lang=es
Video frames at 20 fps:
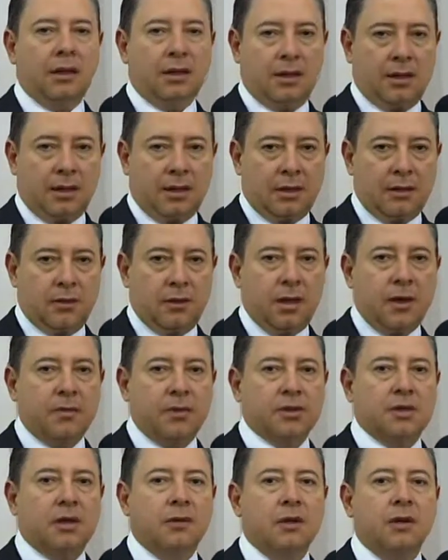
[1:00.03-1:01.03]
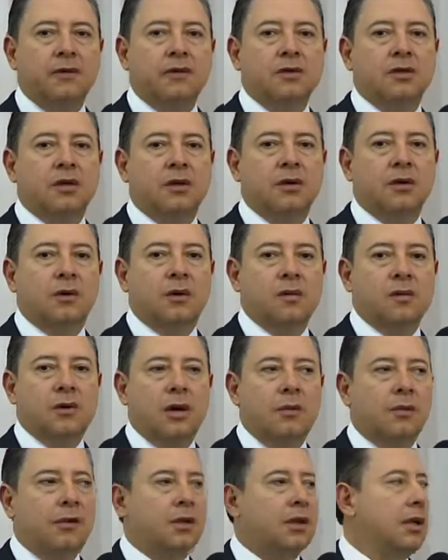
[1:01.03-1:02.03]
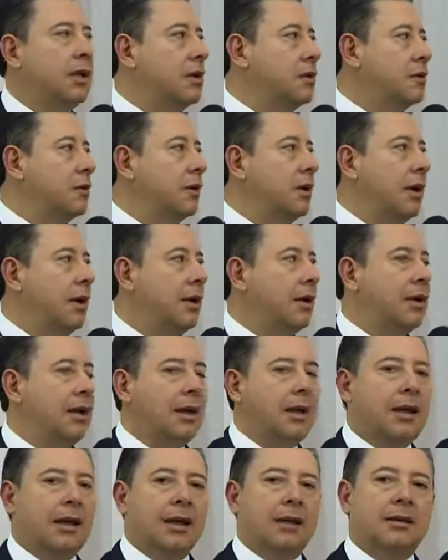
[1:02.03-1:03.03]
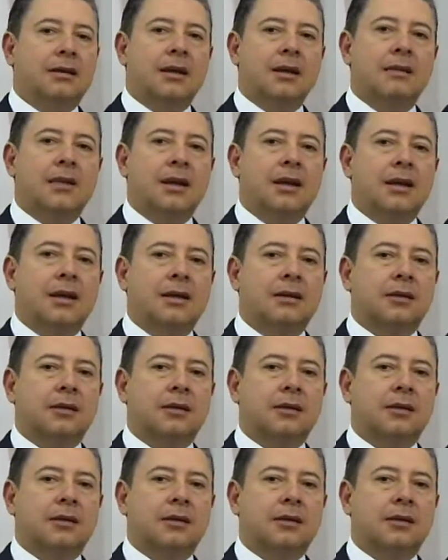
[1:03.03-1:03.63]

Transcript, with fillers: en una posible fusión con una multinacional, el tema de la